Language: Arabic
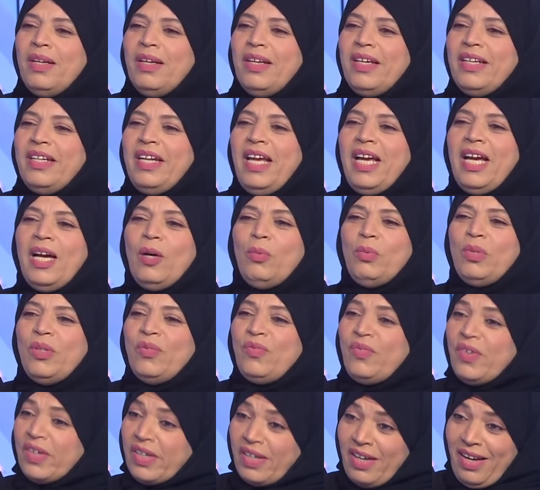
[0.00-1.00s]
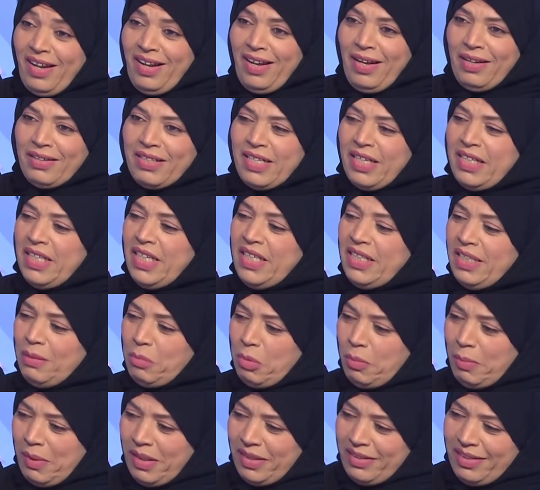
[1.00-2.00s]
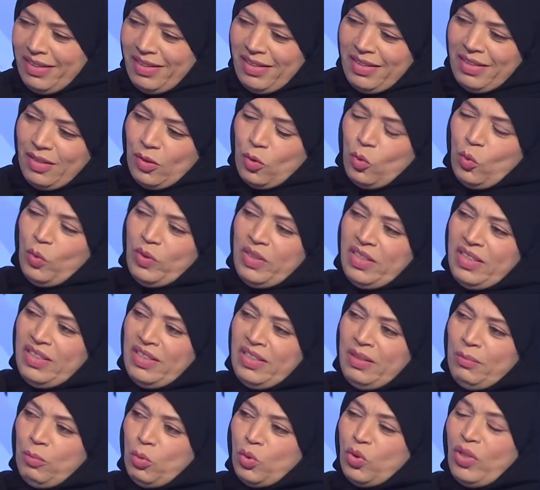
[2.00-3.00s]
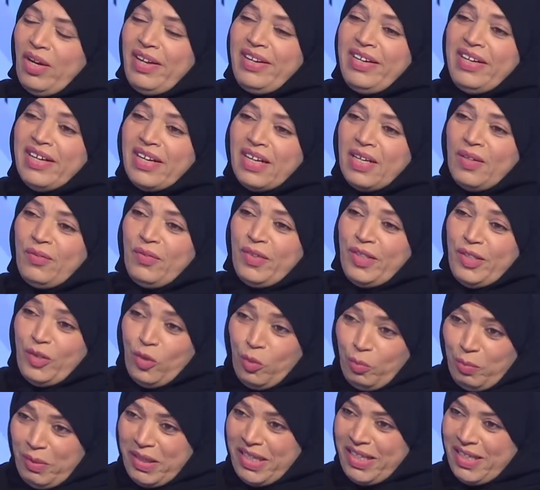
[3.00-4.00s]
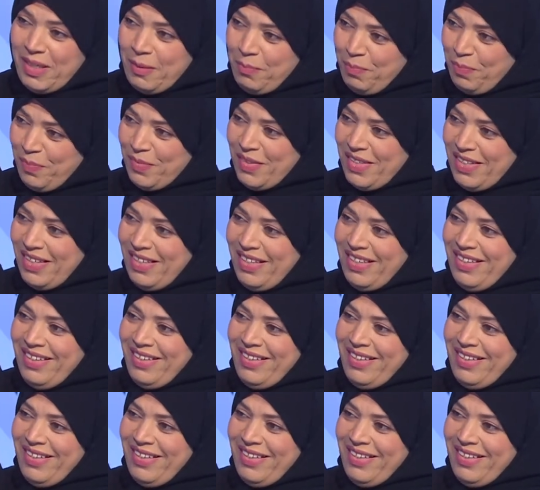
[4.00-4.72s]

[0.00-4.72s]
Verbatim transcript: نحاول نفرحها كان عندنا مبادرة كوني متألقة في يومك نعم